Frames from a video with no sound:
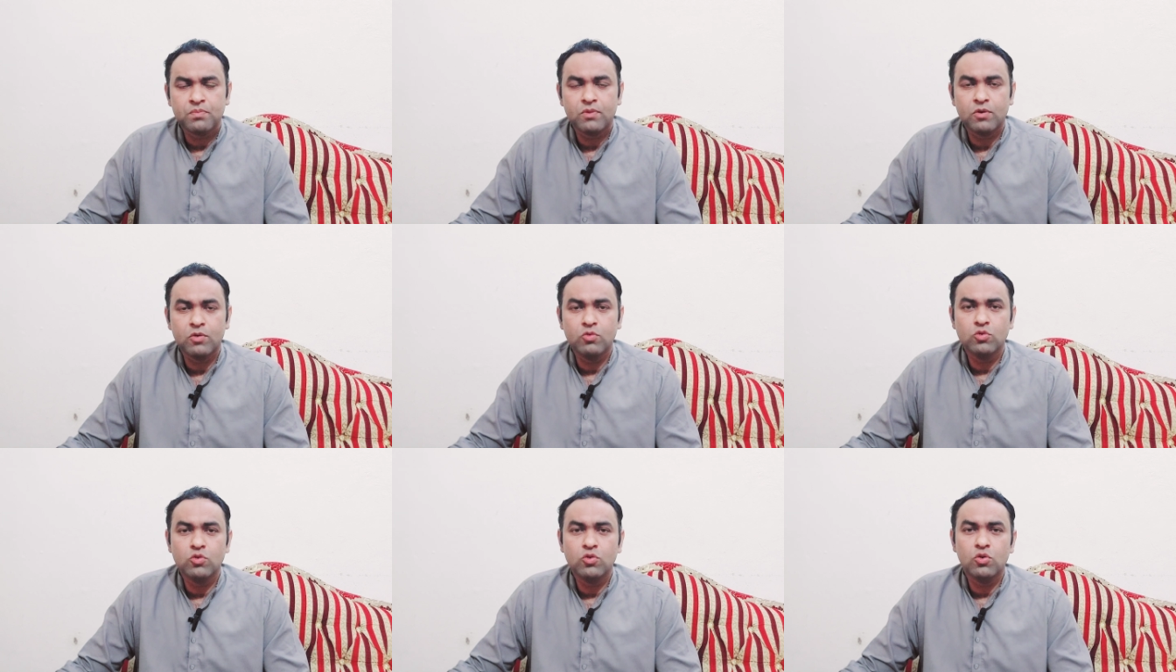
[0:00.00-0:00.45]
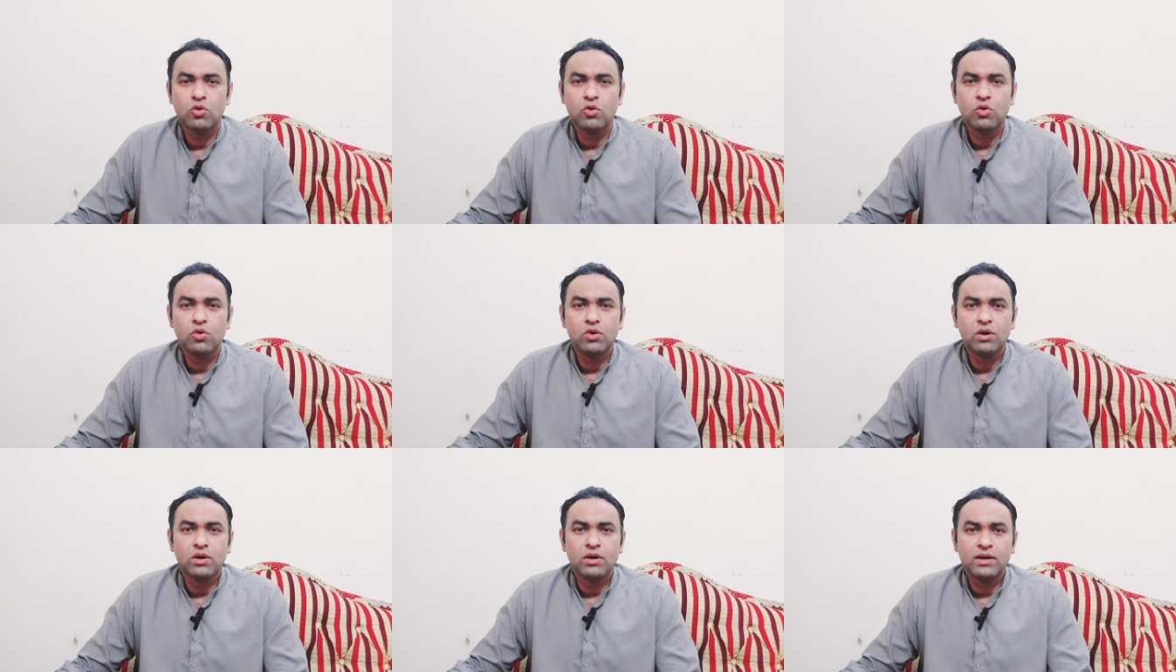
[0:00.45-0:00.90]
उनको
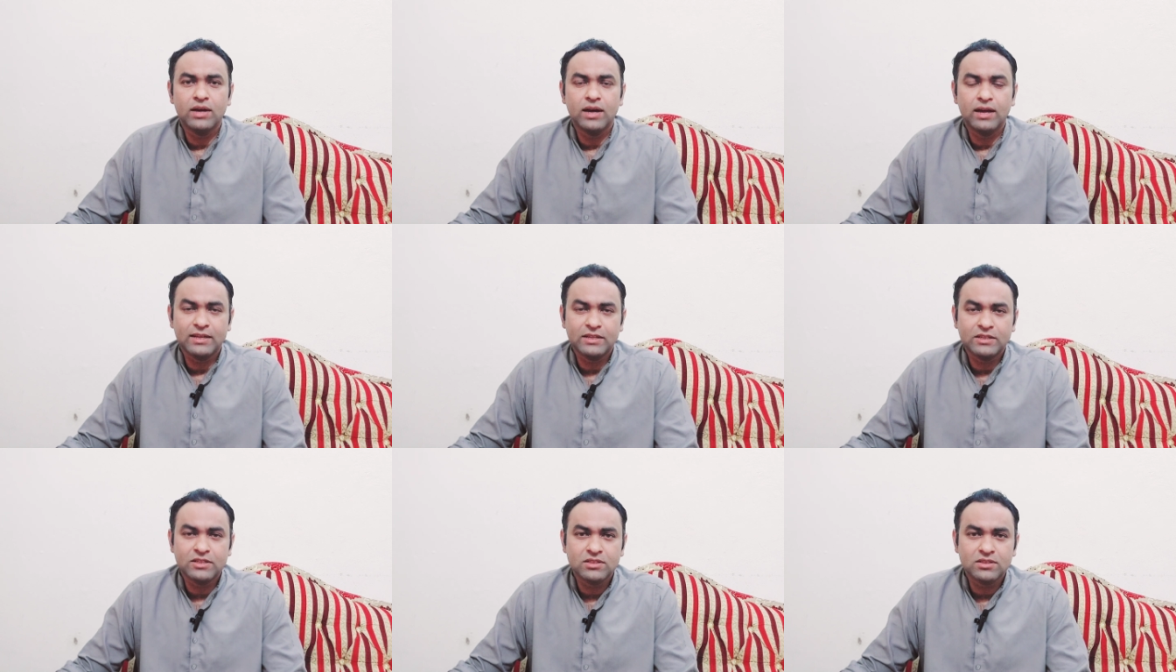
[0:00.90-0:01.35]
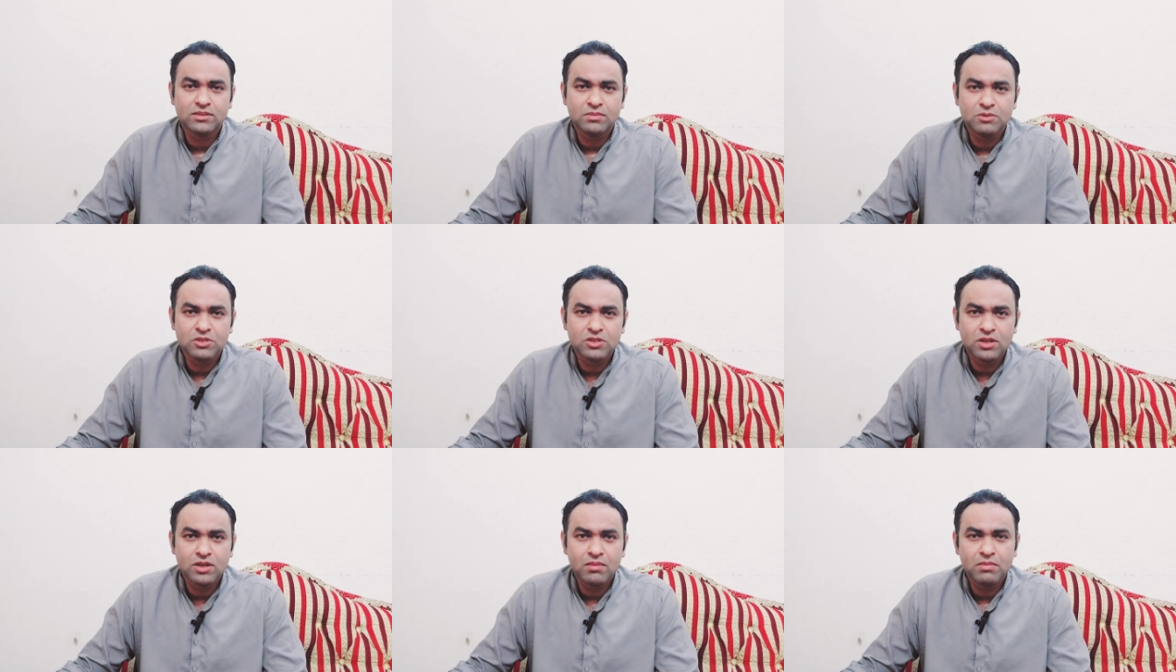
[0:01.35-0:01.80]
इलेक्शन
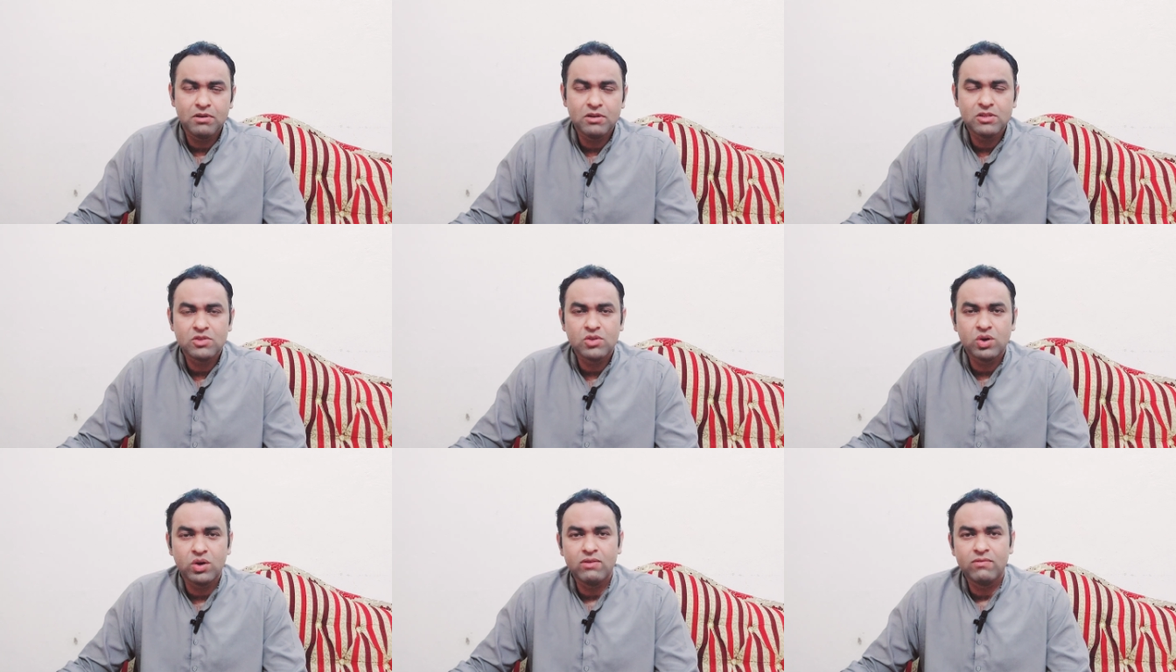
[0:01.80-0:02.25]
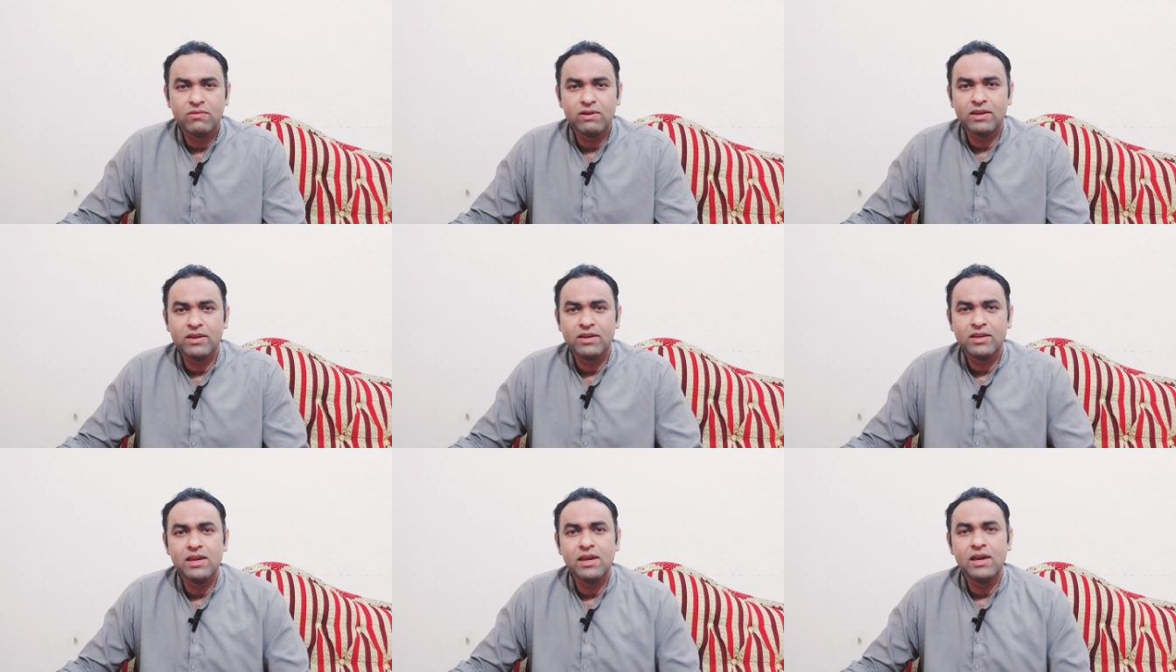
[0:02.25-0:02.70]
कमीशन ने भी
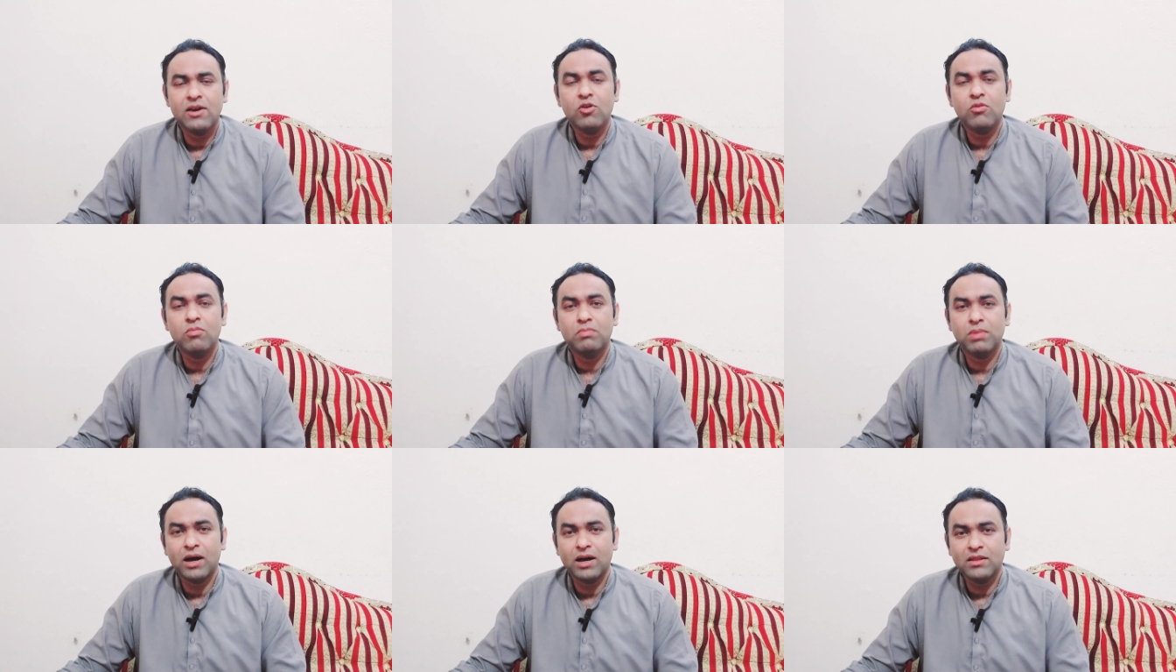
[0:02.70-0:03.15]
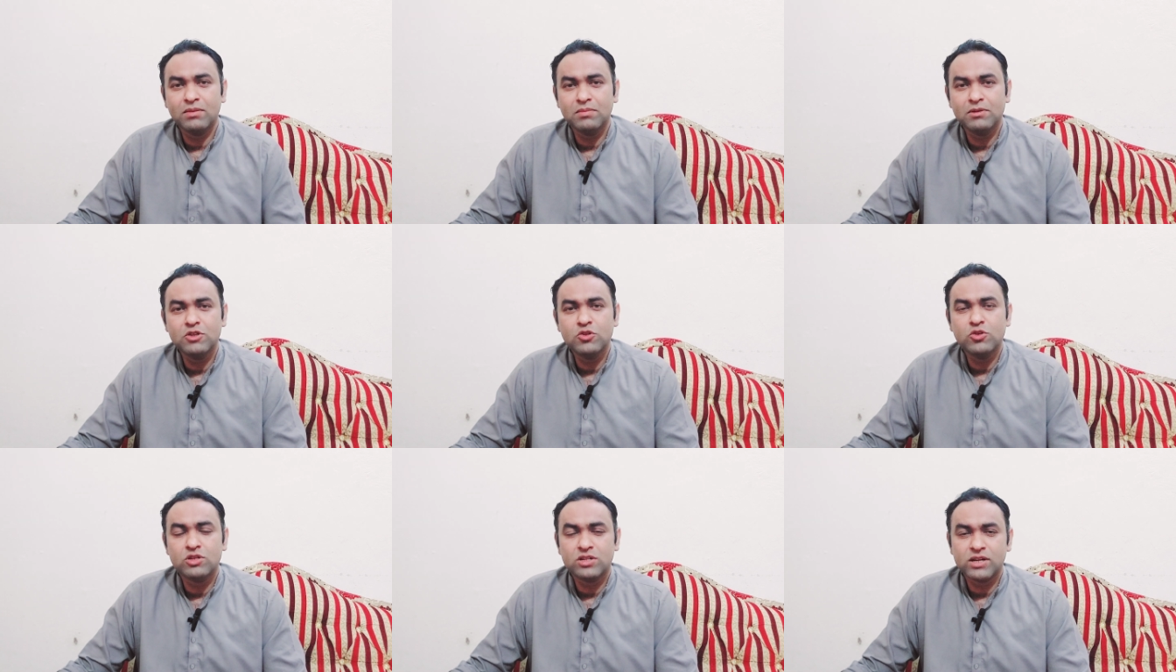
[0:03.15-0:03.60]
डिसकॉलीफाई किया है और बाद
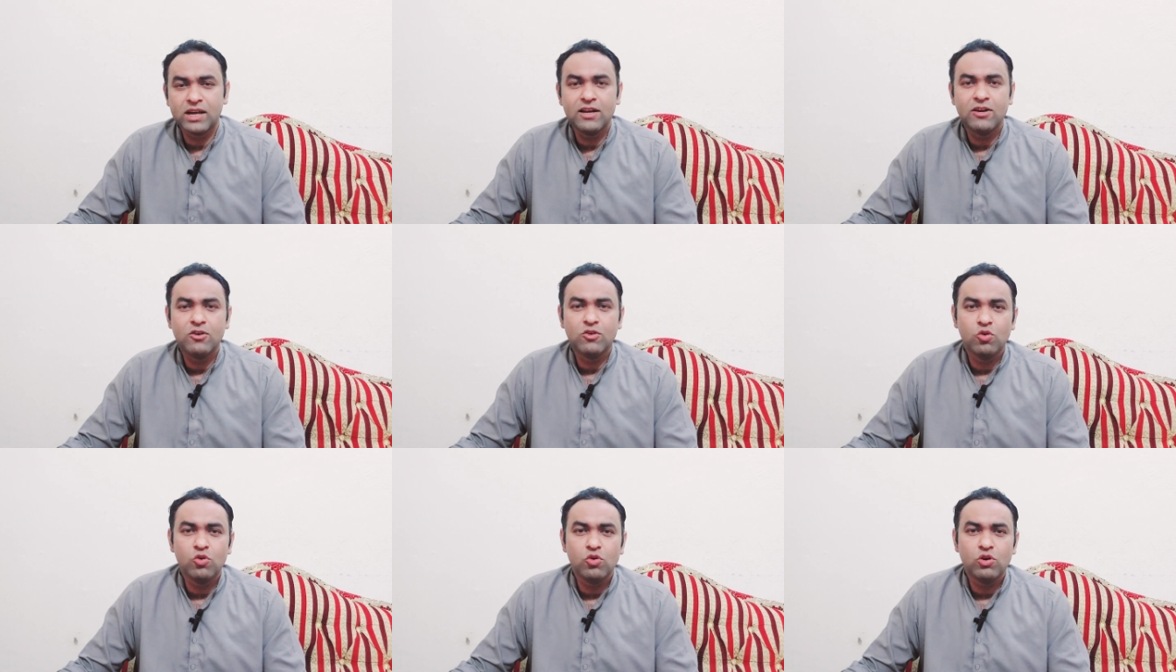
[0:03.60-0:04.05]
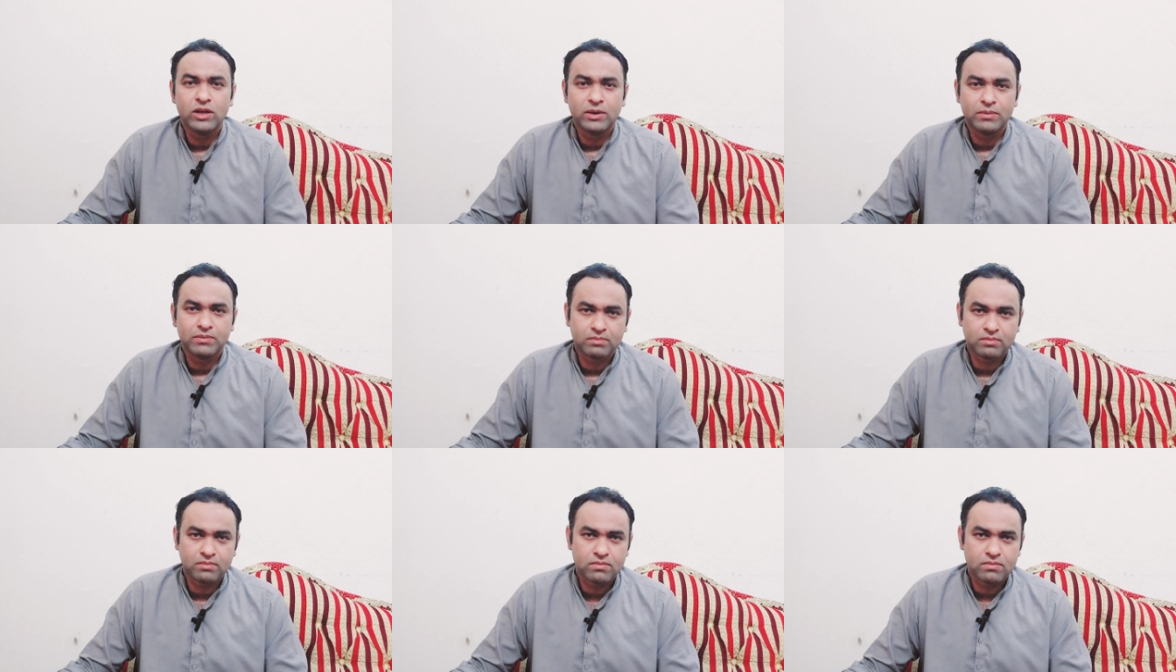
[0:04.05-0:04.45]
में जो ट्रायल कोर्ट है